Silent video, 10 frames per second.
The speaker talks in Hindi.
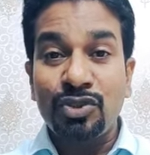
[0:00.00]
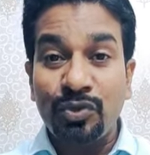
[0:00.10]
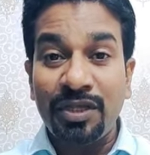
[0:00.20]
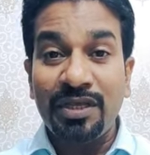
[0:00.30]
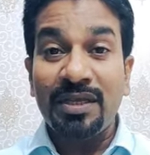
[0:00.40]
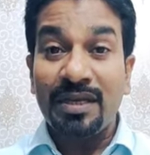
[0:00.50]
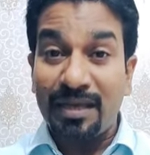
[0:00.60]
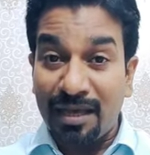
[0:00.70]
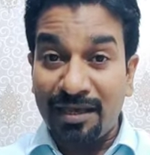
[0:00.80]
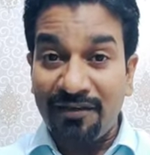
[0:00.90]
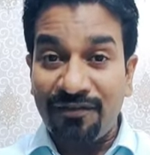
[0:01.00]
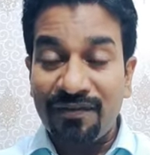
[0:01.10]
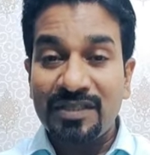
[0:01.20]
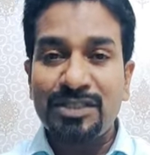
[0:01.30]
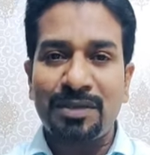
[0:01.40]
छुरी
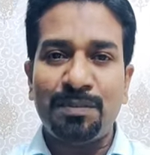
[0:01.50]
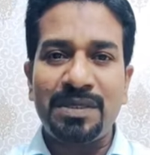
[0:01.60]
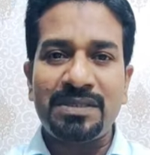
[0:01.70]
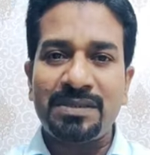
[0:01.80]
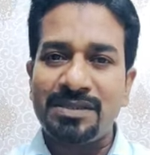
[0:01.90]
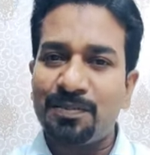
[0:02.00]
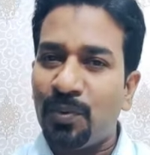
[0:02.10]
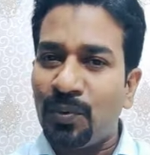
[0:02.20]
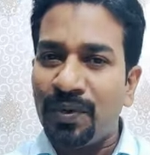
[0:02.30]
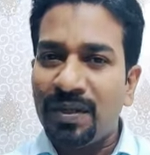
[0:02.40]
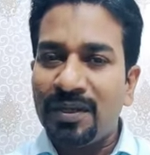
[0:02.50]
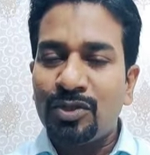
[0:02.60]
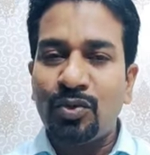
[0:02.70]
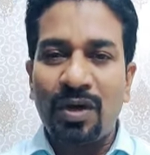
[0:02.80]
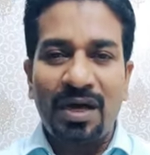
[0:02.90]
नाइफ चम्मच स्पून
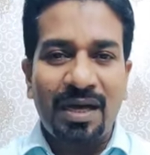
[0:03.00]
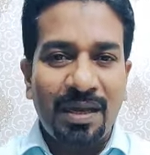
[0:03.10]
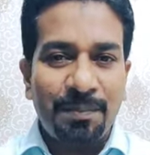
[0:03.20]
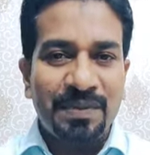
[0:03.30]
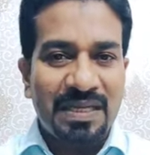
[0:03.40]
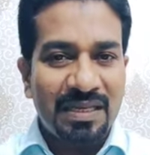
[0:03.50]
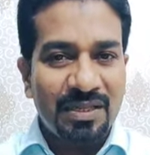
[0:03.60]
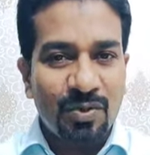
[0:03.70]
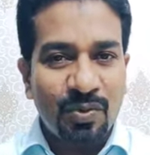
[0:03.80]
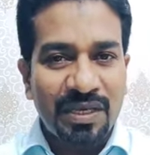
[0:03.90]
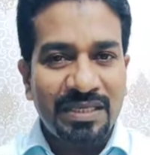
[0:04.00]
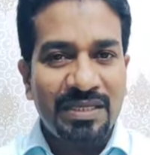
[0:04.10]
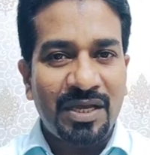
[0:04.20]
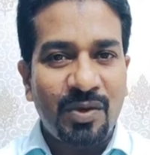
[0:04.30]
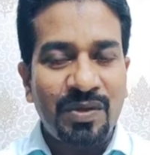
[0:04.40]
तो आप क्लियर हो गया
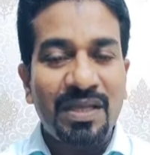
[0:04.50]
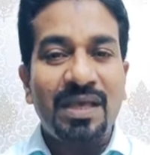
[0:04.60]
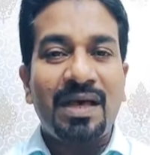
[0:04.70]
ये डाउट